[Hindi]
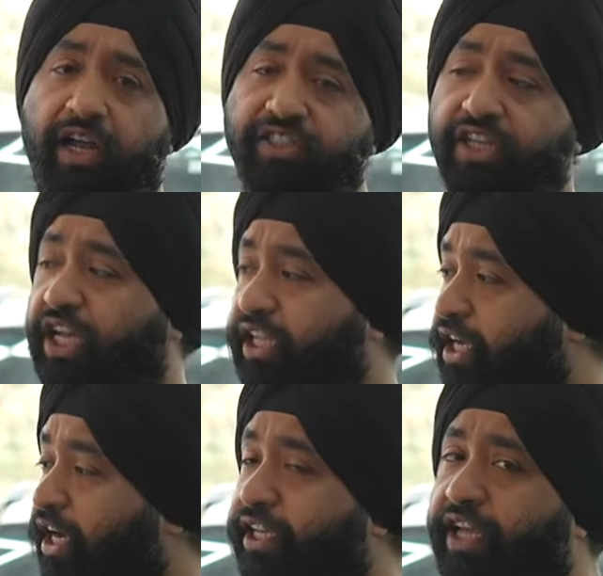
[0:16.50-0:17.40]
हर जगह से
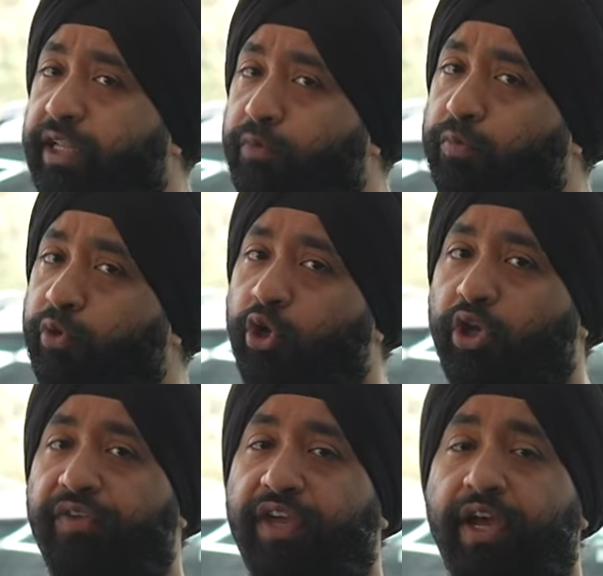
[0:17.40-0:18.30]
गाड़ी की हालत बहुत बुरी
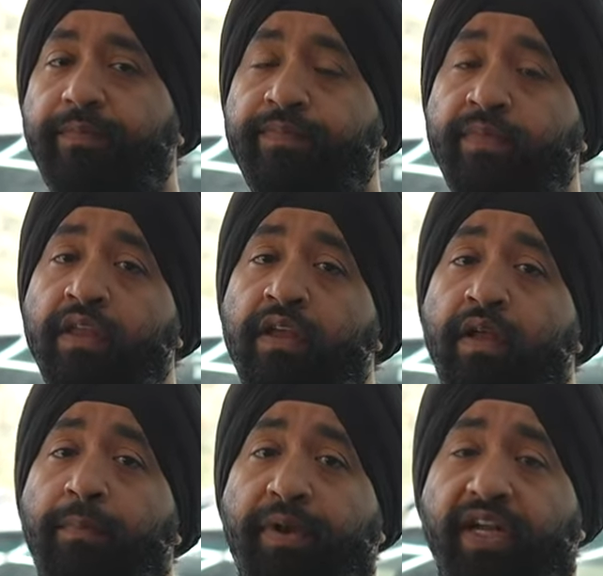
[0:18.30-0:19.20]
हुई हुई है
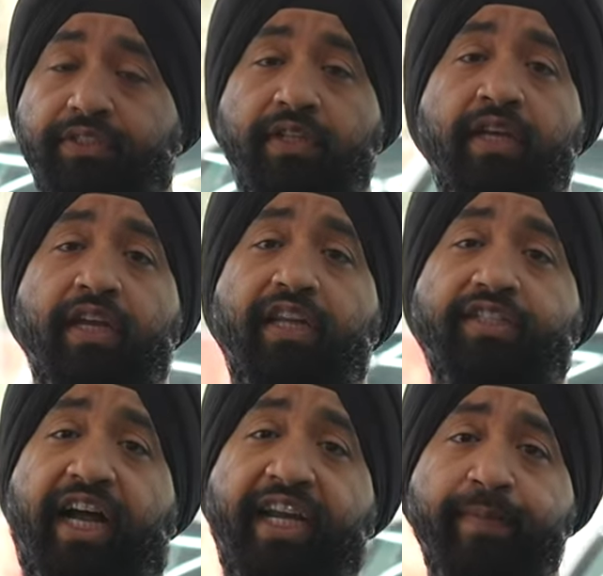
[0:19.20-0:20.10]
प्लस
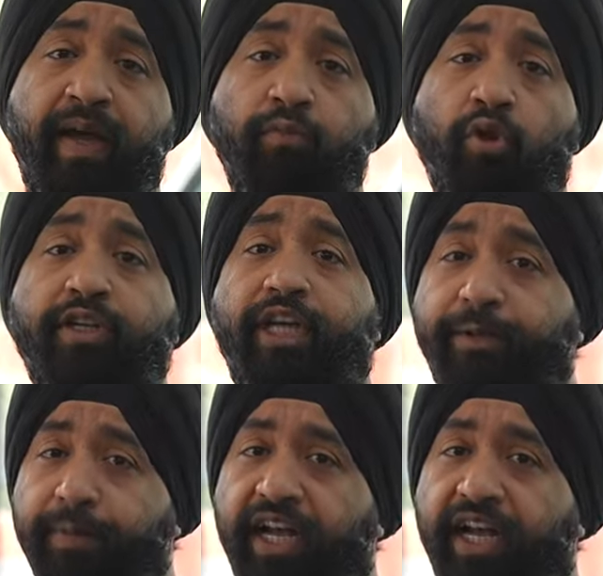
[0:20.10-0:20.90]
इस गाड़ी में हम लोग किट भी